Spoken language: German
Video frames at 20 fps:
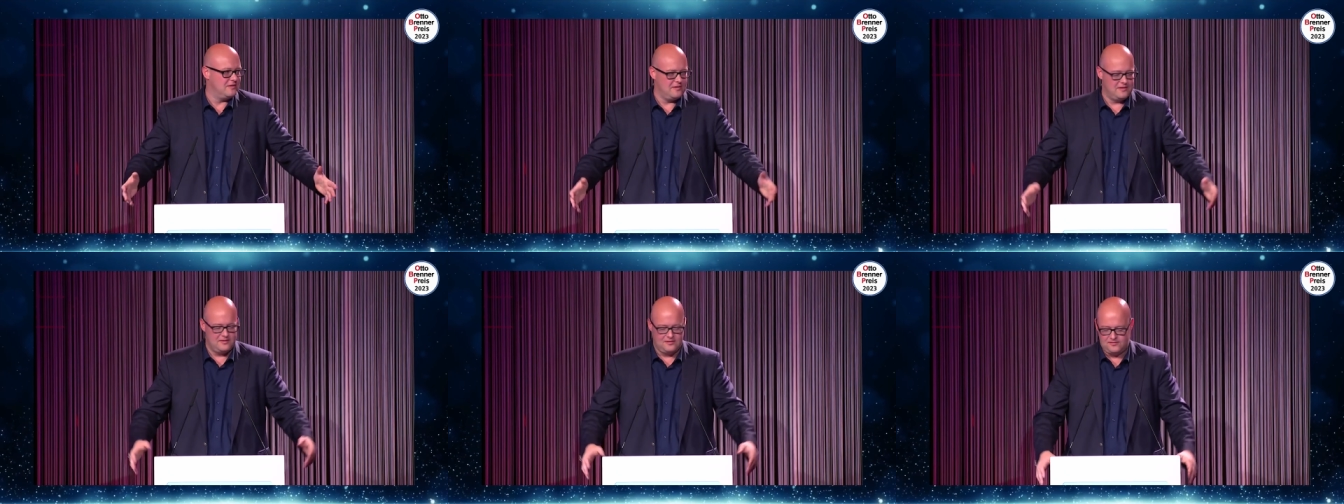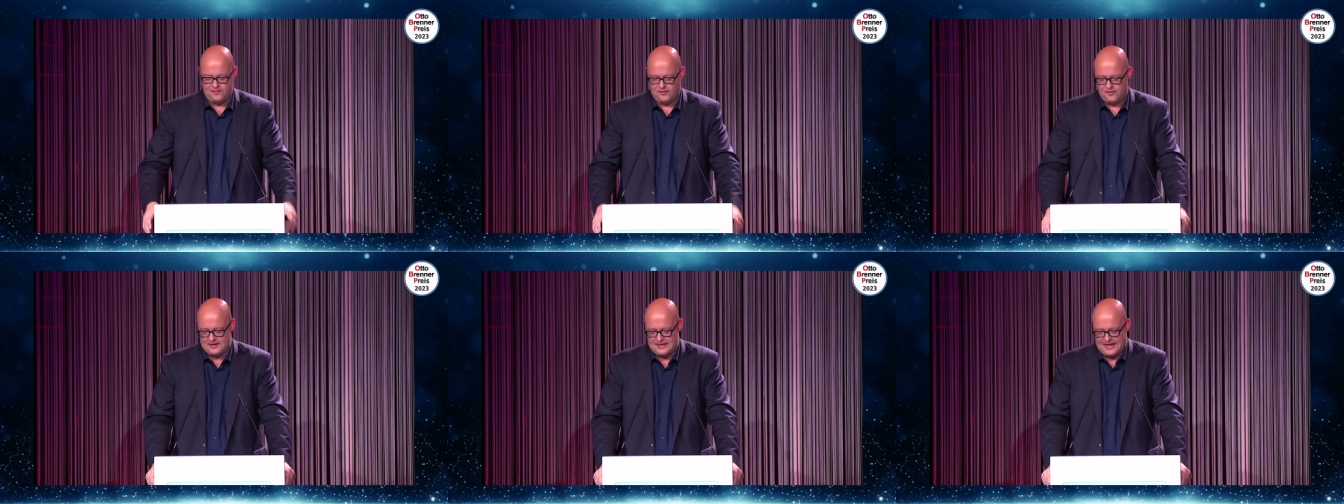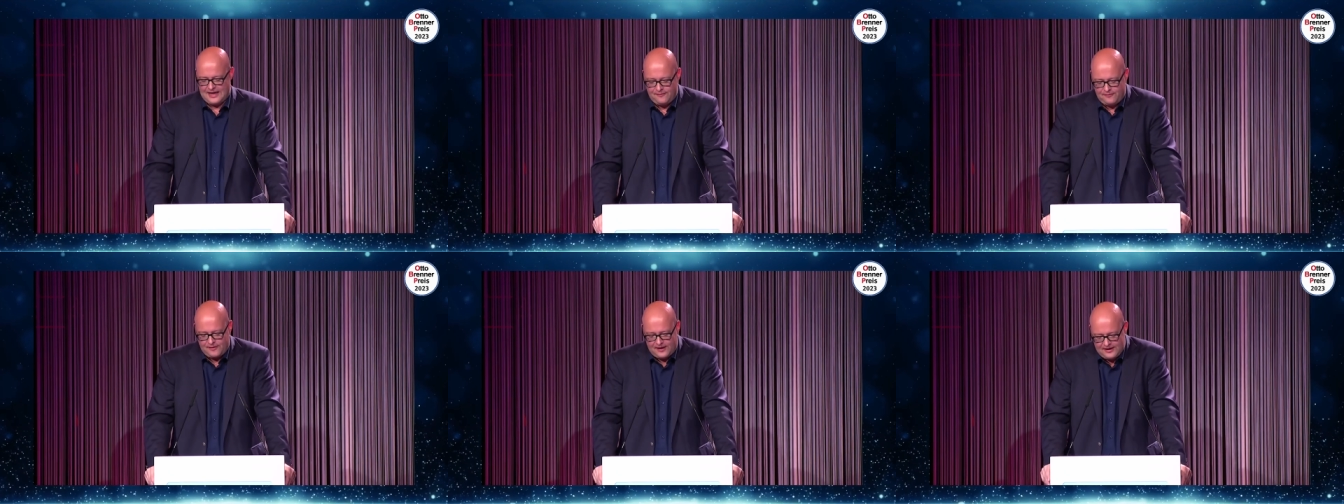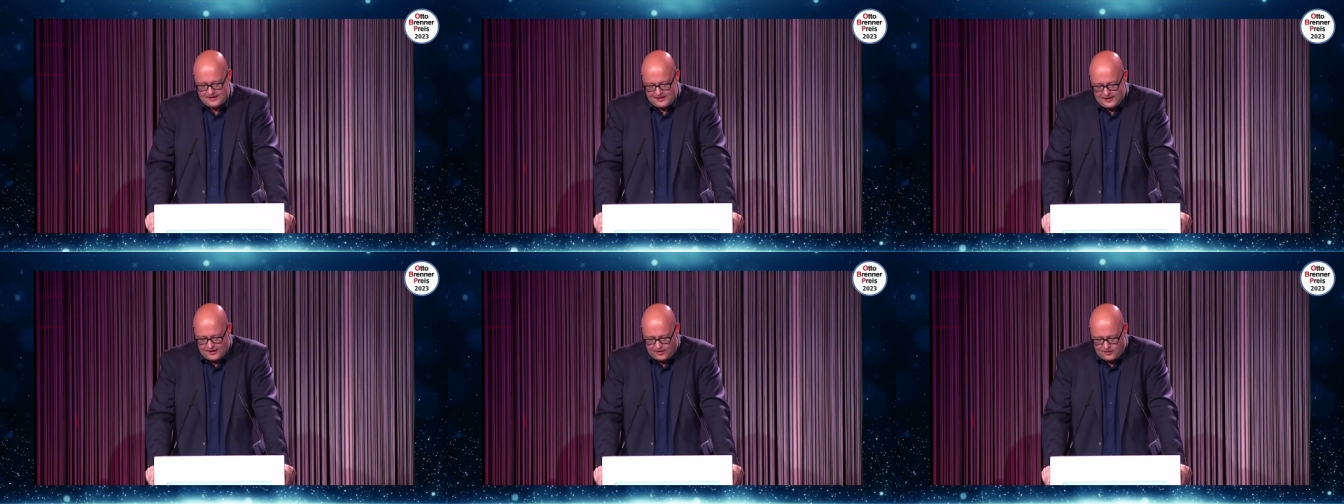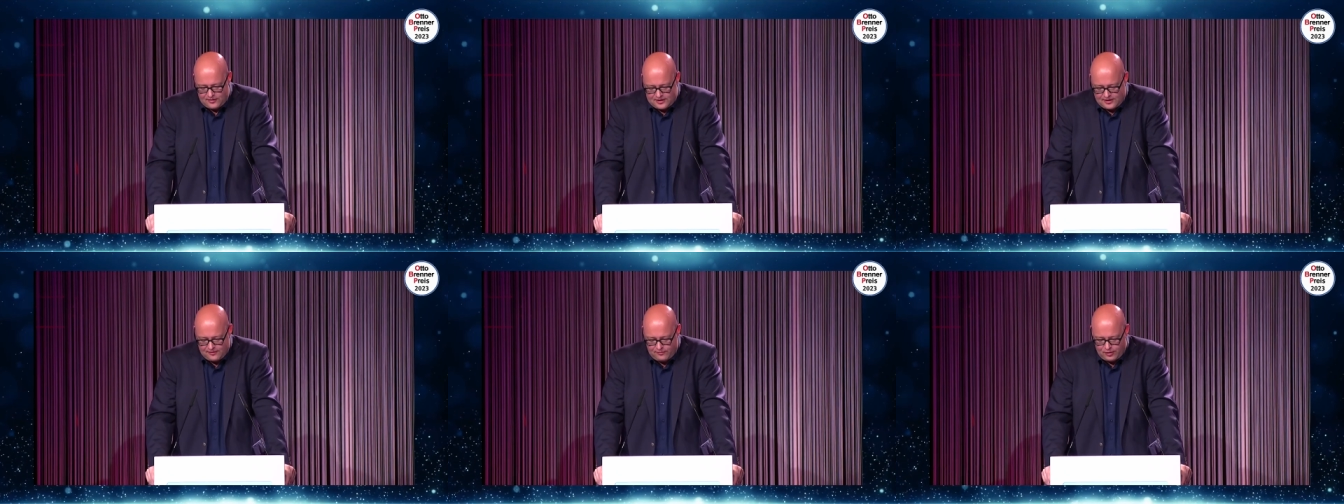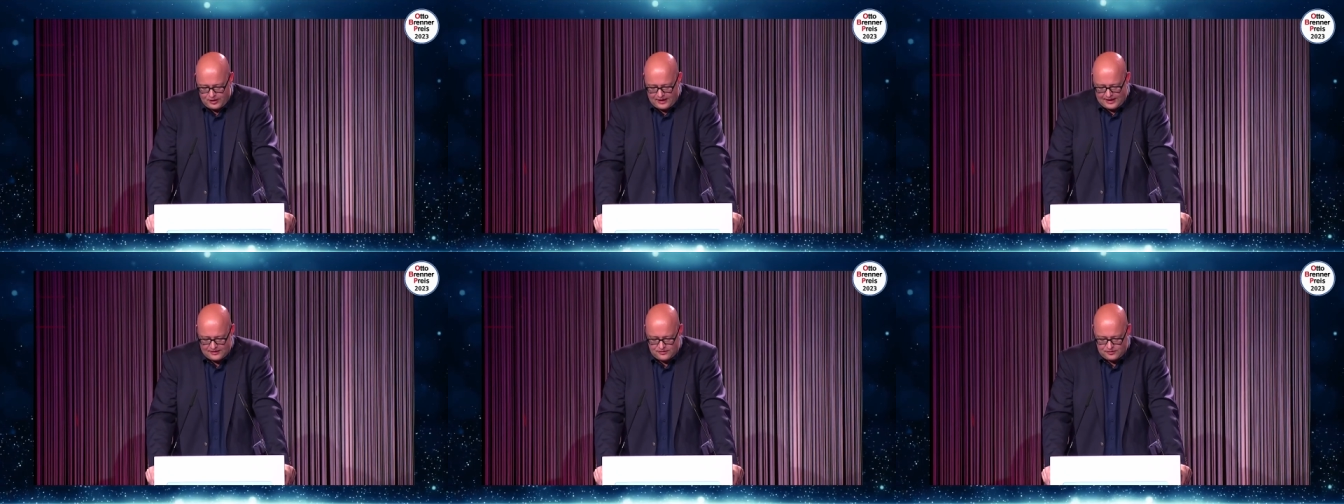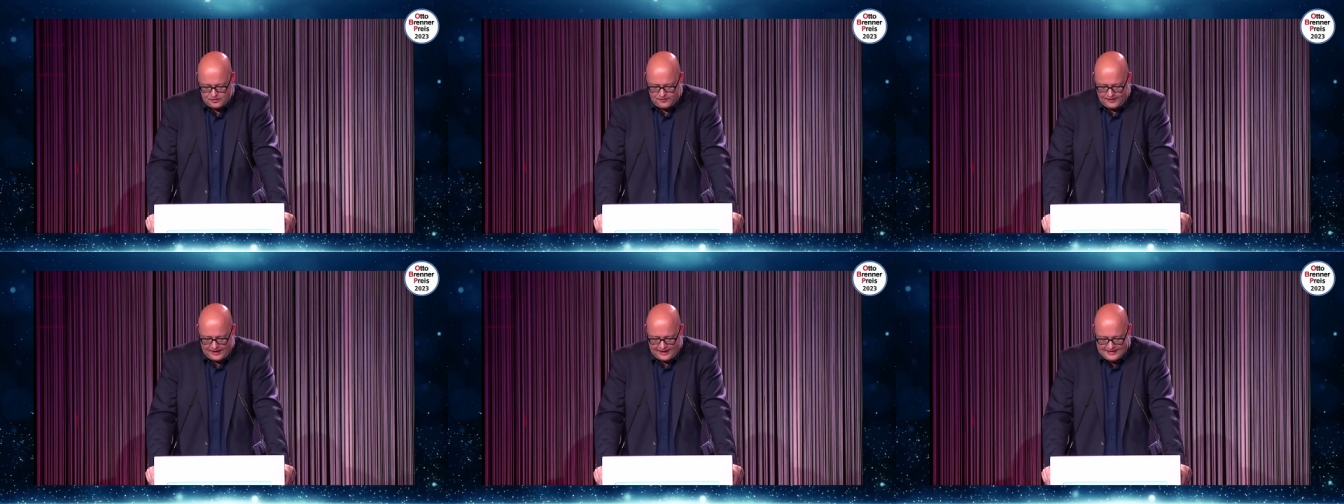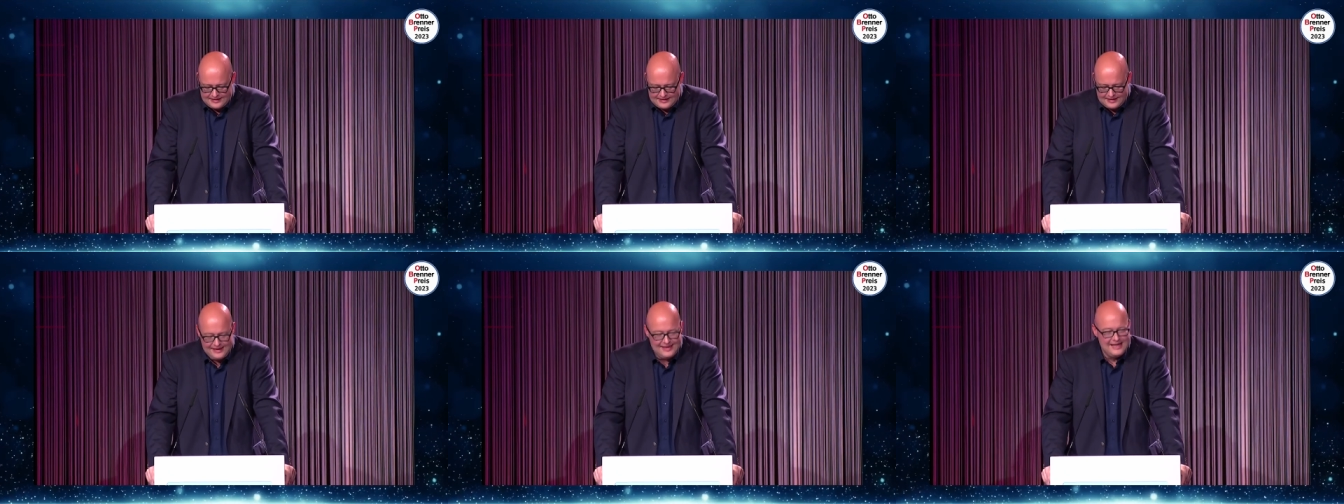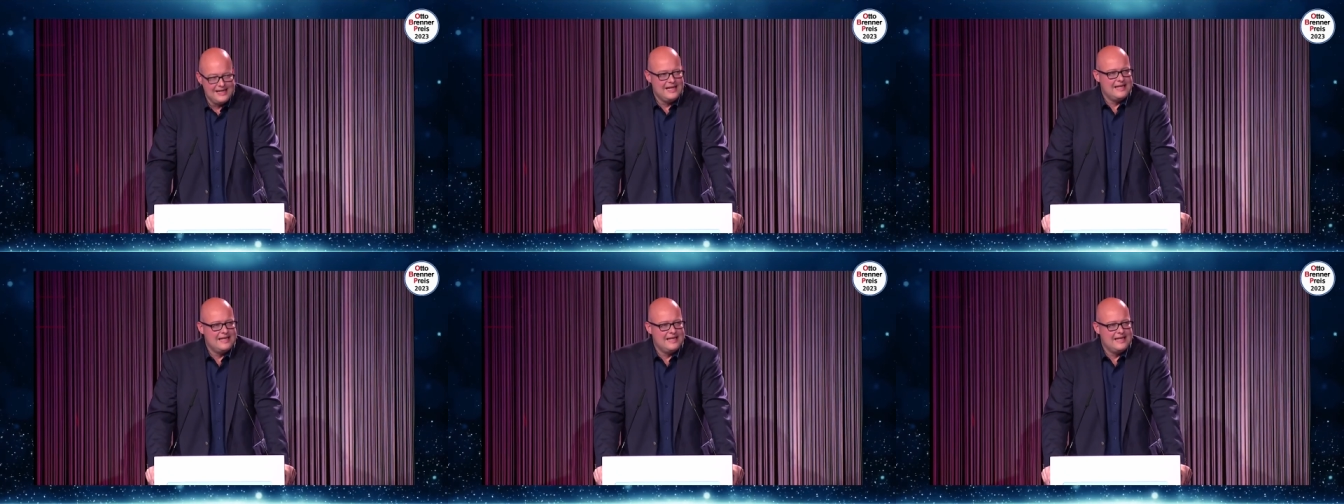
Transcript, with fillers: äh, von Sachverhalten in ausgewogener Art und Weise,